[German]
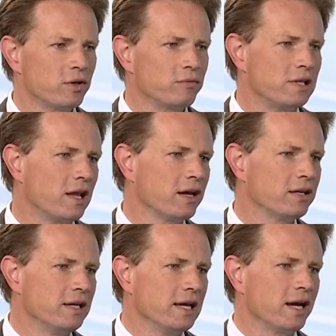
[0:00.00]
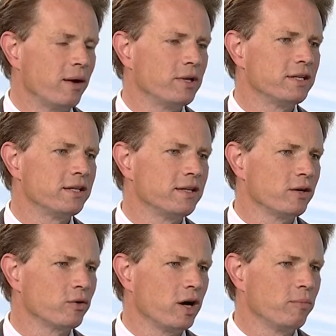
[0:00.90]
oder wie lange kann man denn
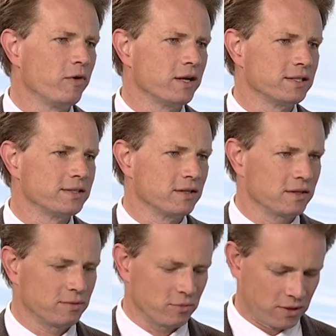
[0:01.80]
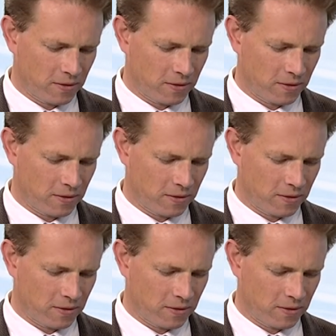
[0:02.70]
da noch abwarten, sage ich mal?